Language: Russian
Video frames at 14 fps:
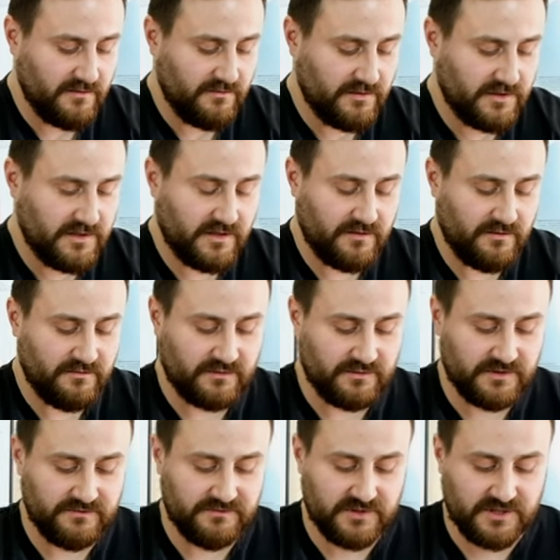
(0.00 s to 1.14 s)
Вот такого
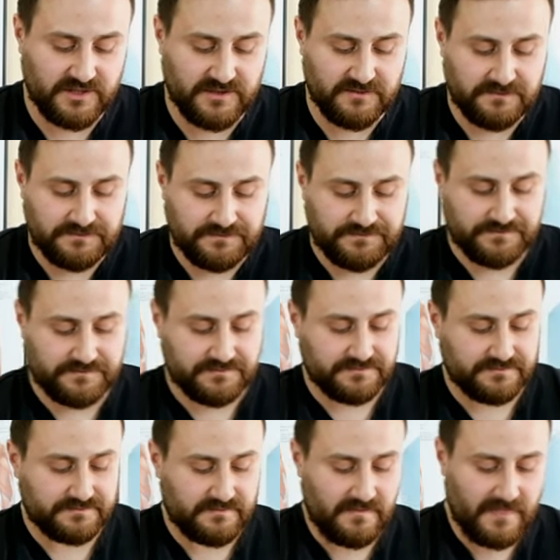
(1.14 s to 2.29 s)
рода движения.
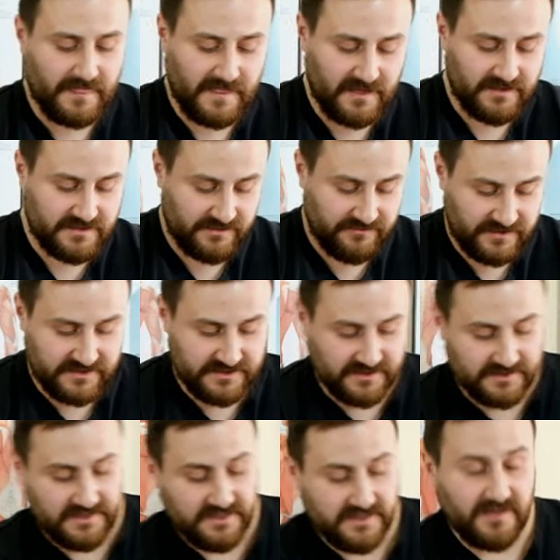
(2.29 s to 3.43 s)

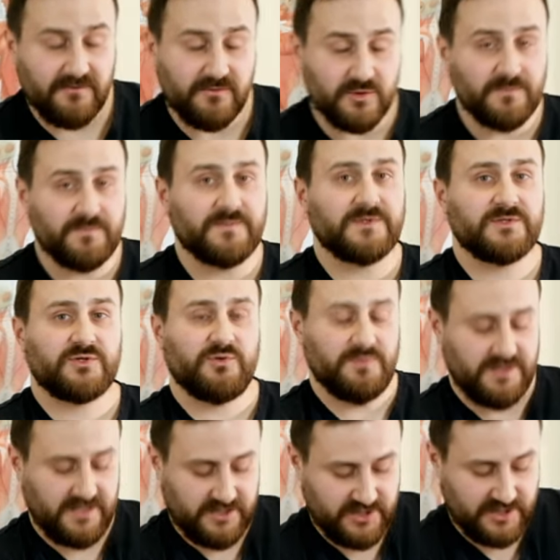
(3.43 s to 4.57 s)
Соответственно, для того,
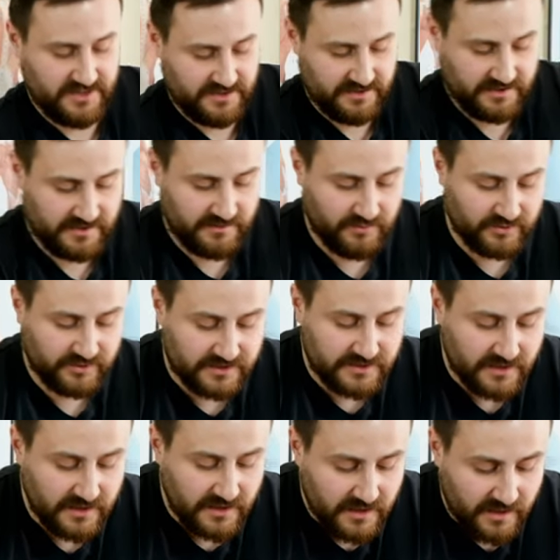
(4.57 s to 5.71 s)
чтобы начать
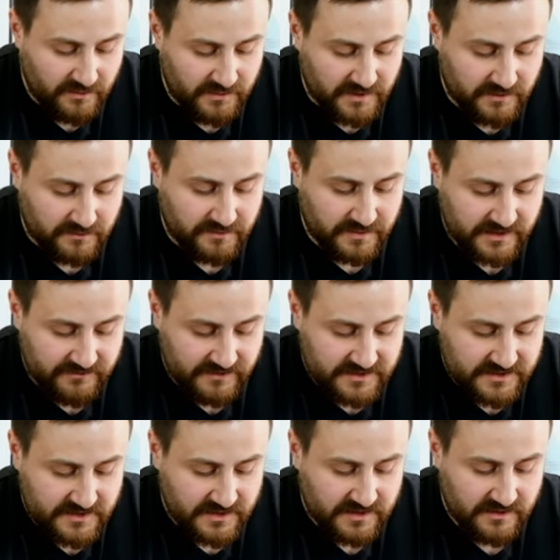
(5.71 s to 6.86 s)
работать, мы
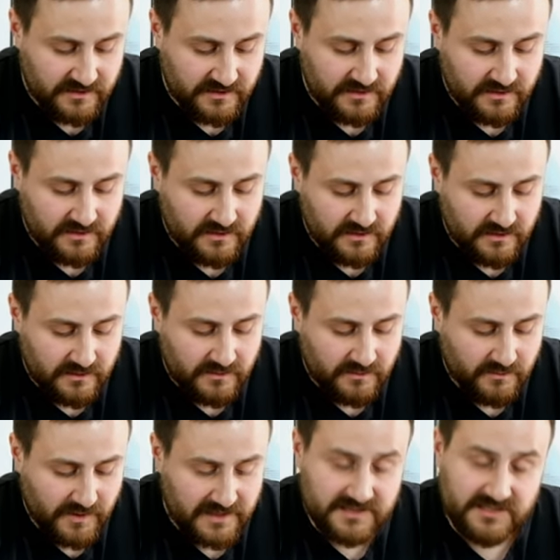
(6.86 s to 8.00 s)
прихватили,
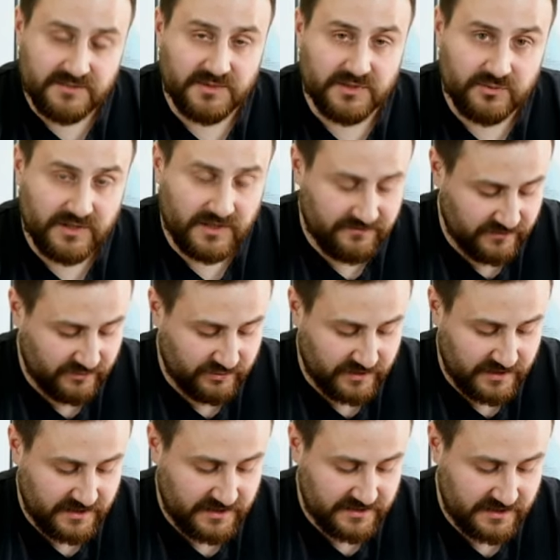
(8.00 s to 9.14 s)
пальцами туда
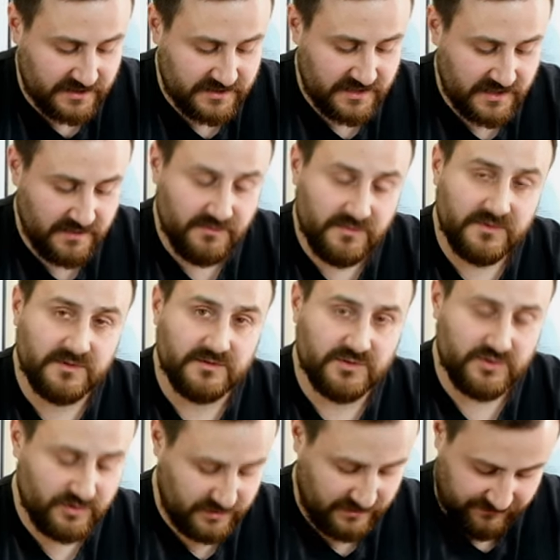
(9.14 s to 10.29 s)
внутрь не залезаем,
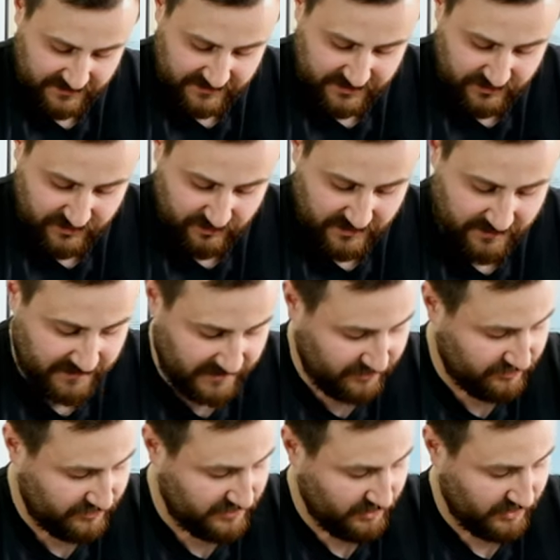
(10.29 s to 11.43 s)
четко фиксируем
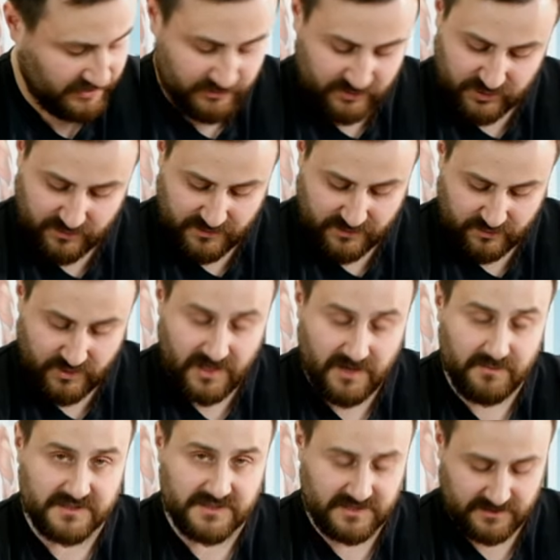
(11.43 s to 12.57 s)
лопатку. Смотрим, чтобы рука
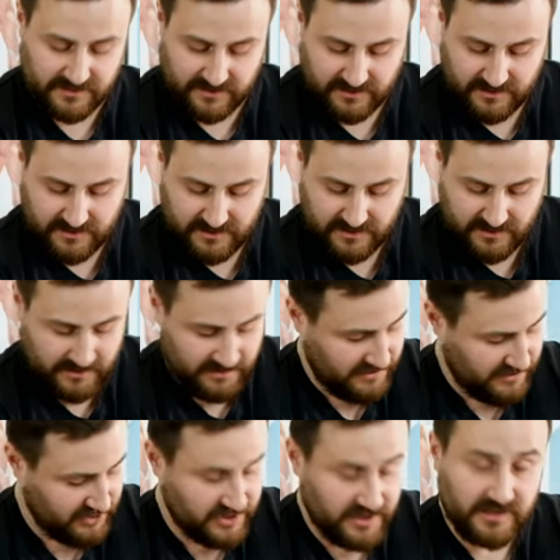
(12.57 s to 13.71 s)
пациента
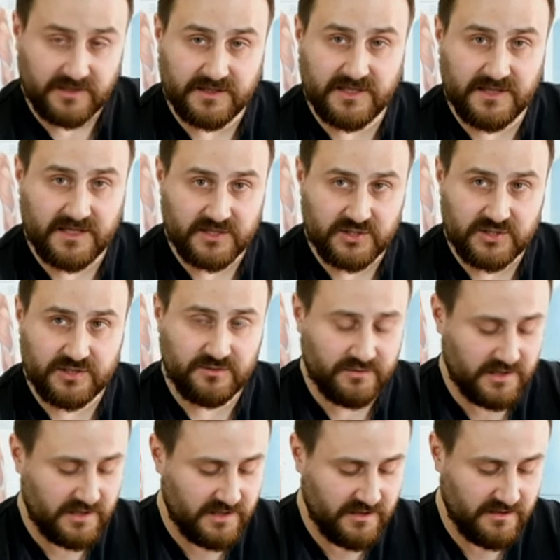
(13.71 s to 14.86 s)
лежала на наших
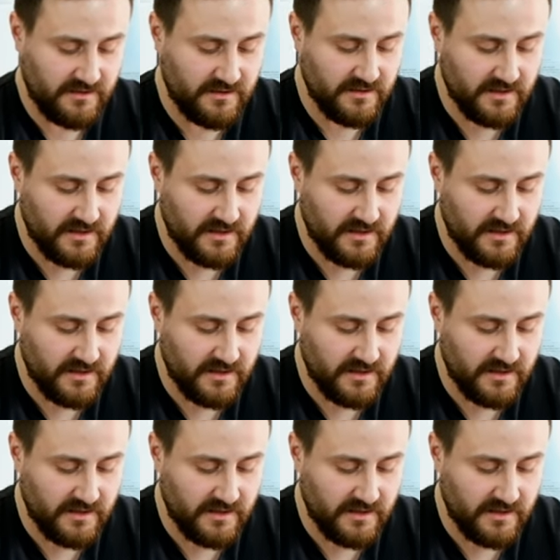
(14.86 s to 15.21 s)
руках